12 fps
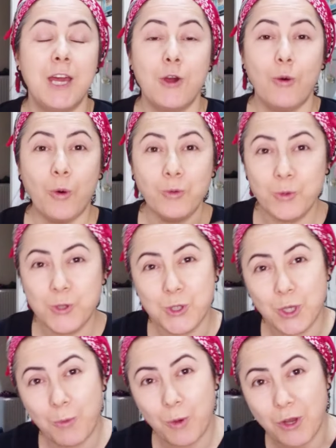Onu
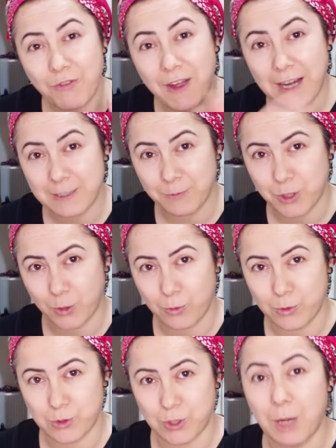üstüne böyle verdim
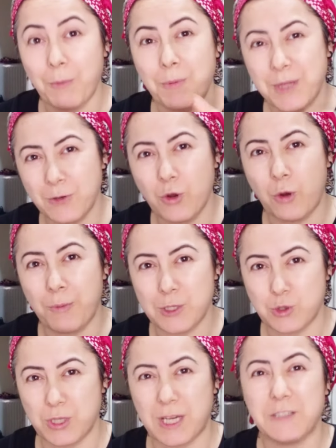tavuk suyunu ama bir de normal
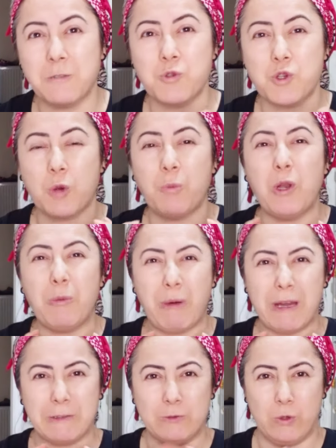suda kattım. Çok böyle
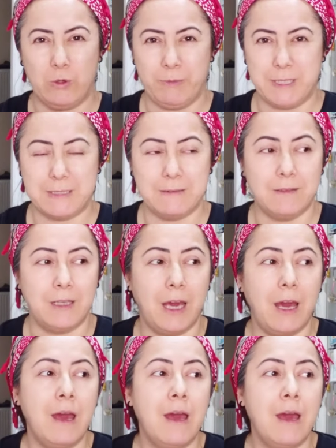baygın olmasın diye.